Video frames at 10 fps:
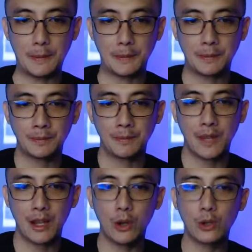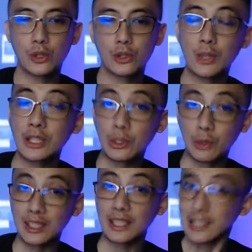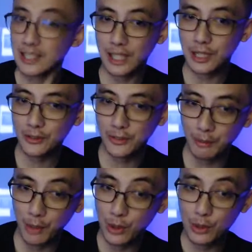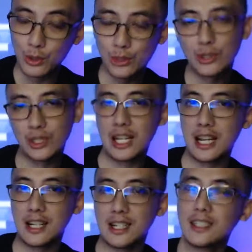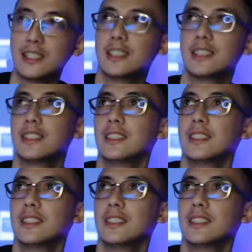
So, looking back a year ago, ang dami nangyari. Sa totoo lang.